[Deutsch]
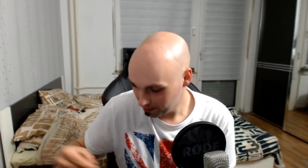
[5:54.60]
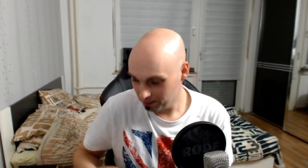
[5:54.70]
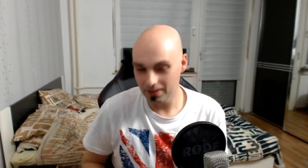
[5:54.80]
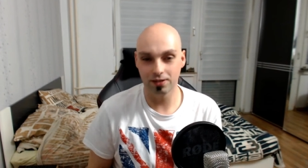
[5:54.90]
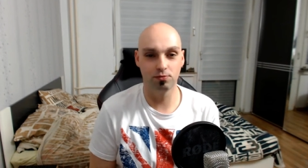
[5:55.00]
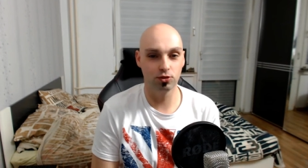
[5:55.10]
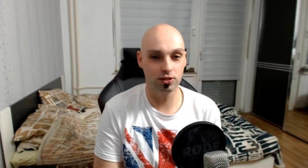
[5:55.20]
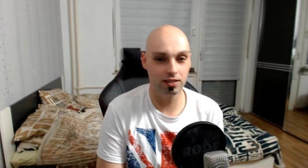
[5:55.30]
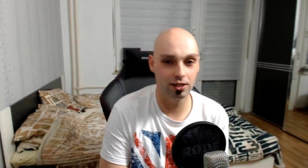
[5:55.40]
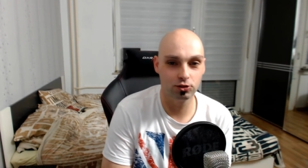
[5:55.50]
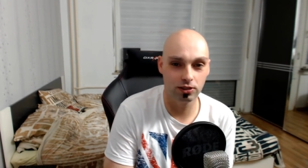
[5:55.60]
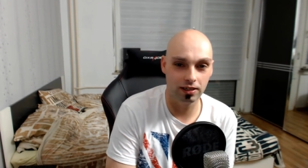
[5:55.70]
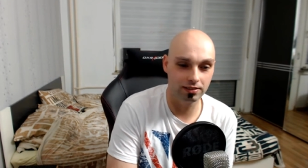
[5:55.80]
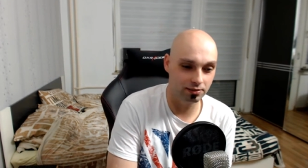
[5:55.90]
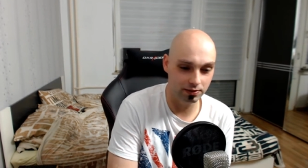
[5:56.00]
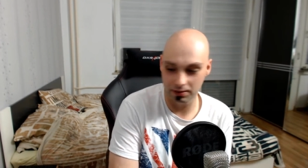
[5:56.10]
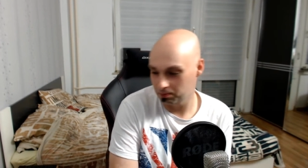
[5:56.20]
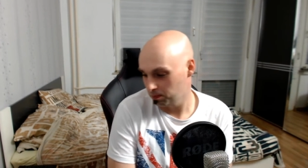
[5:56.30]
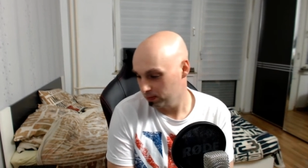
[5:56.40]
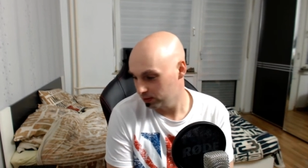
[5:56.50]
jetzt muss ich ihn gleich schnell aktivieren.
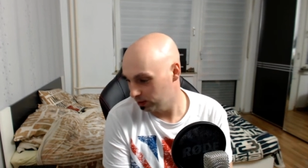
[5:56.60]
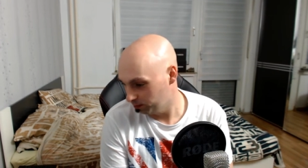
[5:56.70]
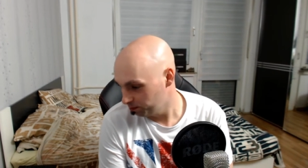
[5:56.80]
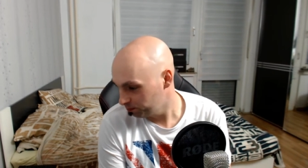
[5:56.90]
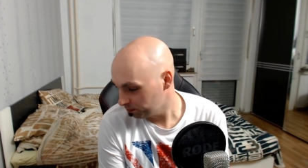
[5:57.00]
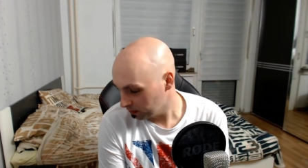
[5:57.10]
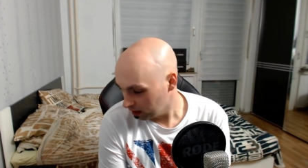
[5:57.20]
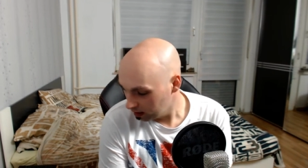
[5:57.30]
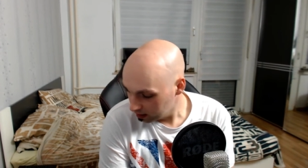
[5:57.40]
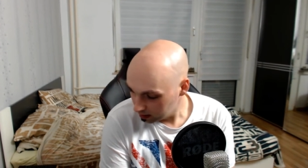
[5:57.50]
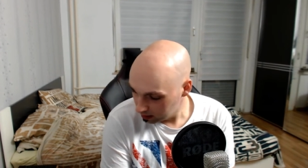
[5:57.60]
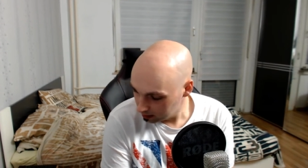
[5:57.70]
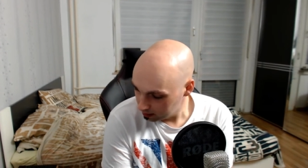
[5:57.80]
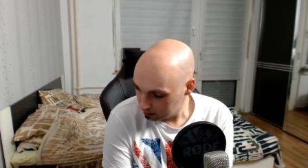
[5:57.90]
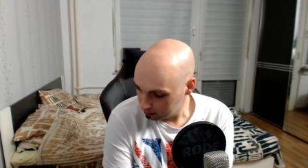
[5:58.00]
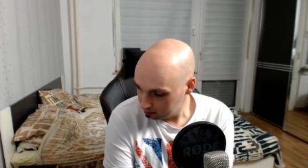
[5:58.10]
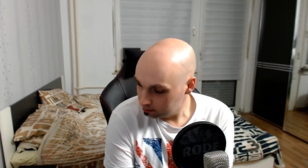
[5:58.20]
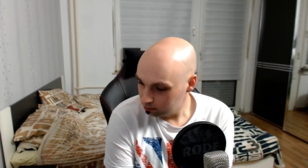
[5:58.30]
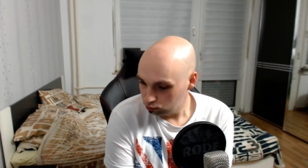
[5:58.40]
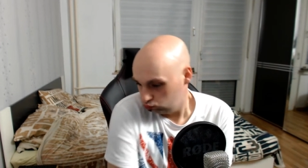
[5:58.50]
So. Äh,
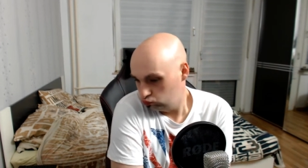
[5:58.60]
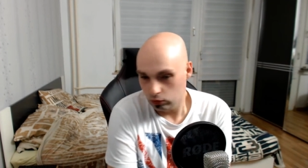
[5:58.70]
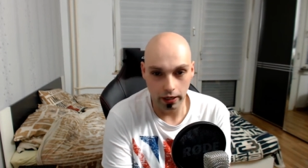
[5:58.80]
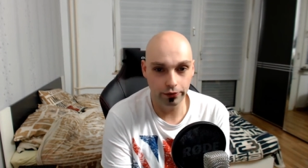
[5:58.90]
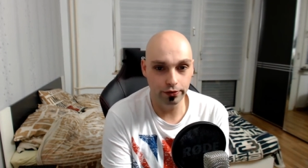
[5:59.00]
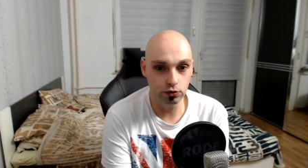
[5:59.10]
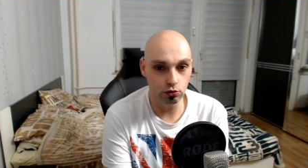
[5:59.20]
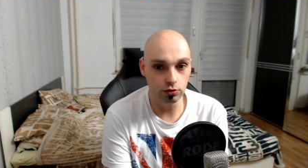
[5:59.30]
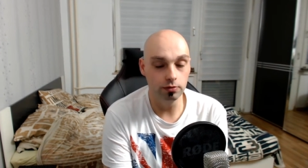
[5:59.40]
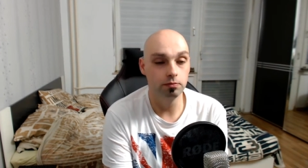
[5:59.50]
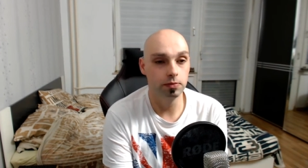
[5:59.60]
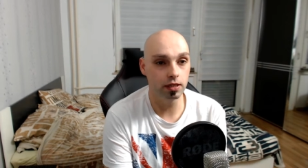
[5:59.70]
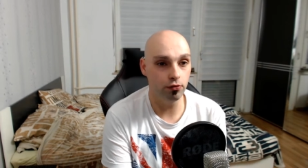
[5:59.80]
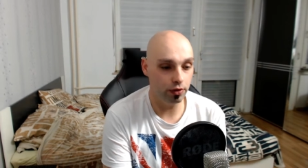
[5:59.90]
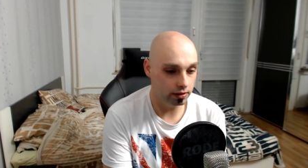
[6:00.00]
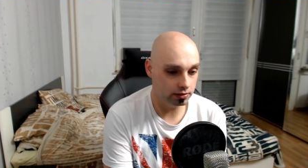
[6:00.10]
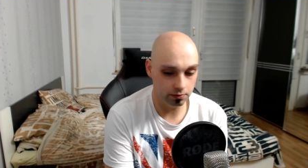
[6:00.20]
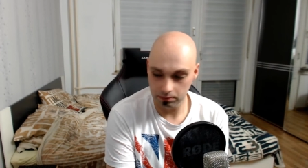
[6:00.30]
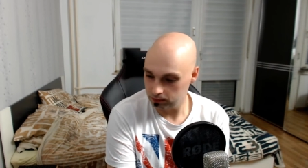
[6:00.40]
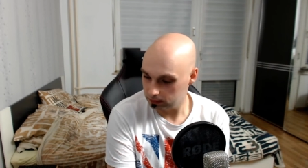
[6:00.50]
ich finde es gut. Mir gefällt's.
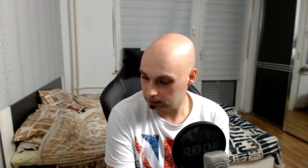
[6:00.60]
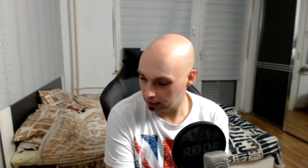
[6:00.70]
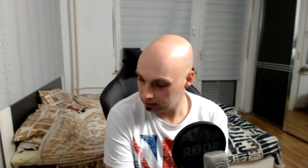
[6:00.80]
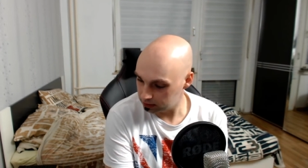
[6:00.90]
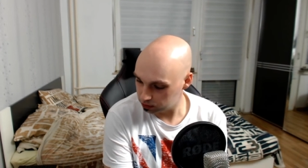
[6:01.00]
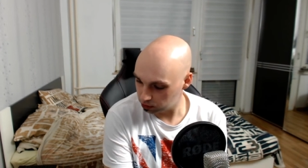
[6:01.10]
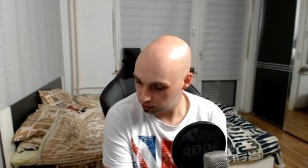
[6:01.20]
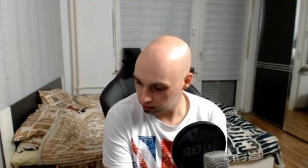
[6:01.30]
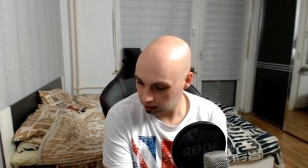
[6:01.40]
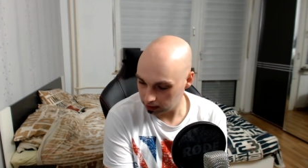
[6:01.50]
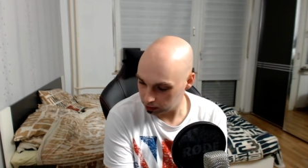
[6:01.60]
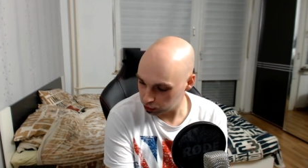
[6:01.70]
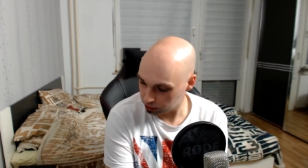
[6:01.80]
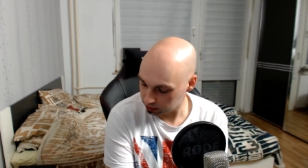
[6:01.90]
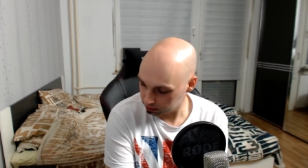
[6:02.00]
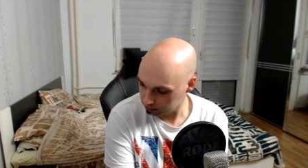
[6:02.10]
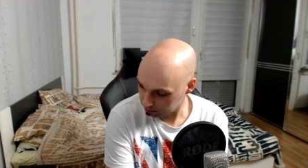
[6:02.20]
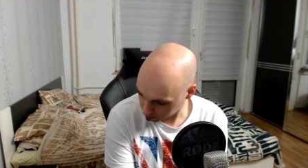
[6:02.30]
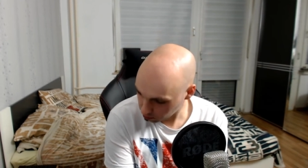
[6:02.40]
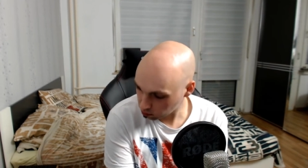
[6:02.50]
Geiles Zeug, geiler Shit.
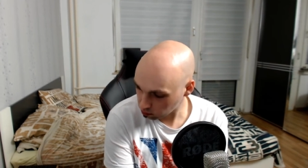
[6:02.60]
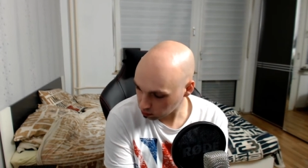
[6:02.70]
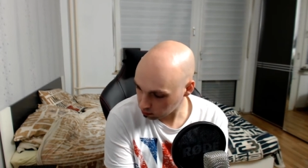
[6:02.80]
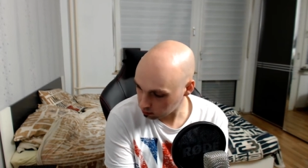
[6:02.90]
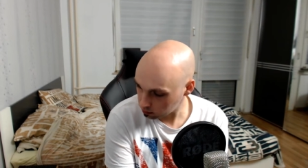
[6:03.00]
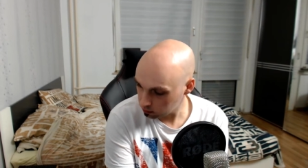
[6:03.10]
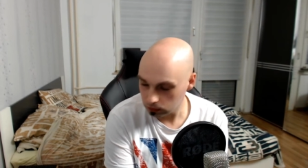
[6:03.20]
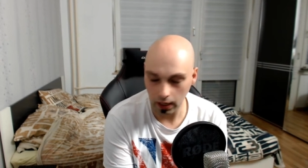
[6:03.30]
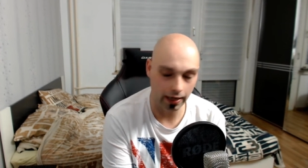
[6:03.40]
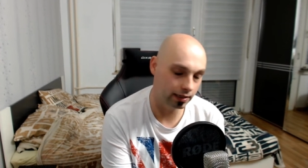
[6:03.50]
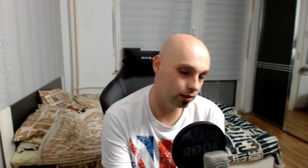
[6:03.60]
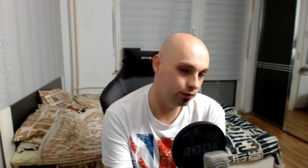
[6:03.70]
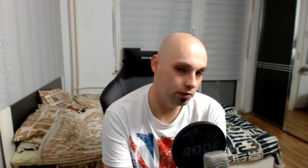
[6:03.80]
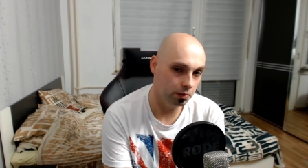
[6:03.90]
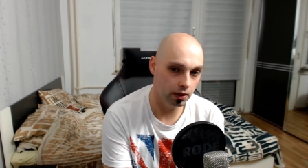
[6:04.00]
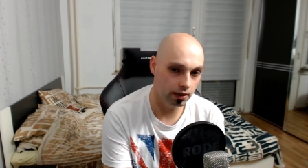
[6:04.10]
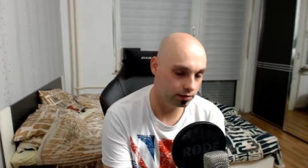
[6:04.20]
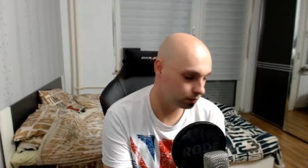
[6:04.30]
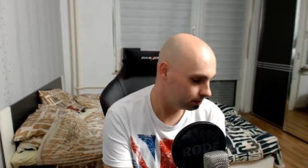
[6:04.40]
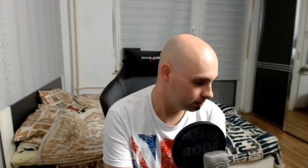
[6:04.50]
Eigentlich wie immer. Also ich bin immer